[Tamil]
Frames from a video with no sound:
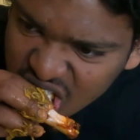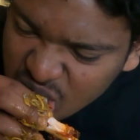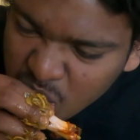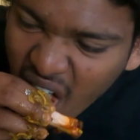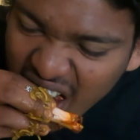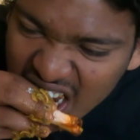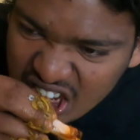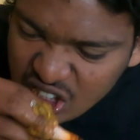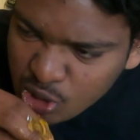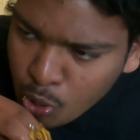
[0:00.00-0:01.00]
சிக்கன் பிரியாணி
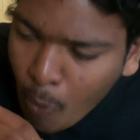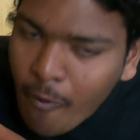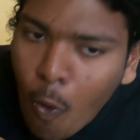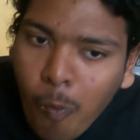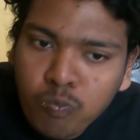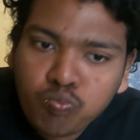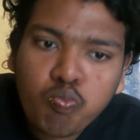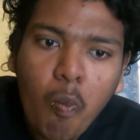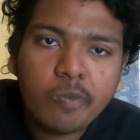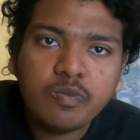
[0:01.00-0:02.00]
பார்த்திங்கன்னா ஓரளவுக்கு
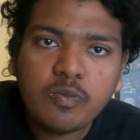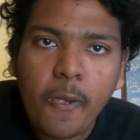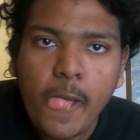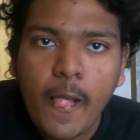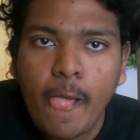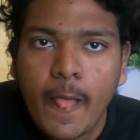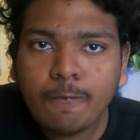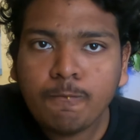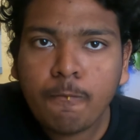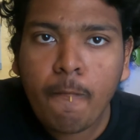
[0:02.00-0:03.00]
ரீசனபிளான
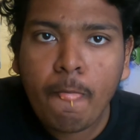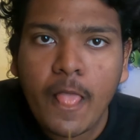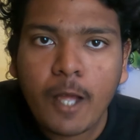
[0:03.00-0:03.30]
குவான்டிட்டி